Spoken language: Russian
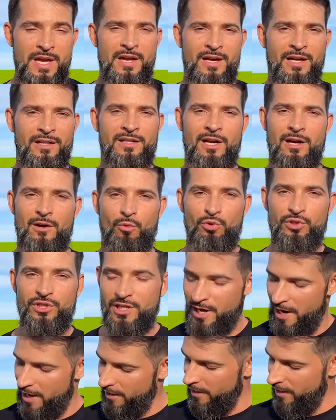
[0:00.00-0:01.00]
Это
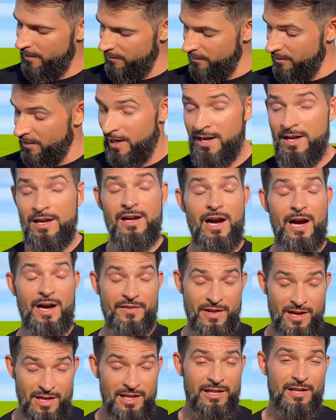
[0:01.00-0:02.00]
уникальная книга,
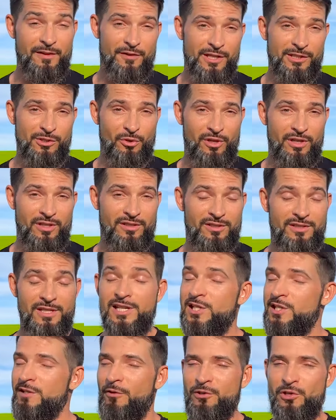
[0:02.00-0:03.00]
аналогов которой
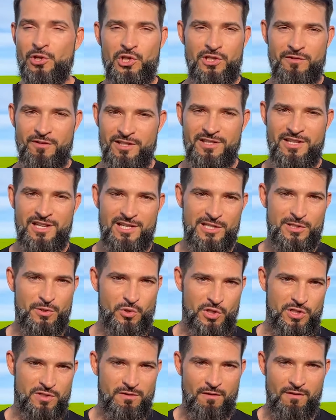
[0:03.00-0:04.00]
до сегодняшнего дня не
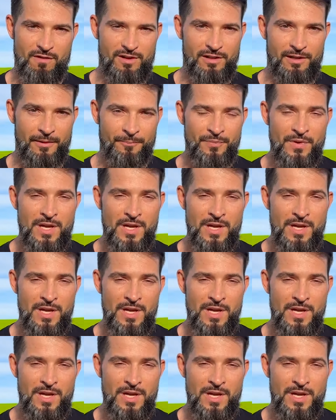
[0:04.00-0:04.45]
существовало.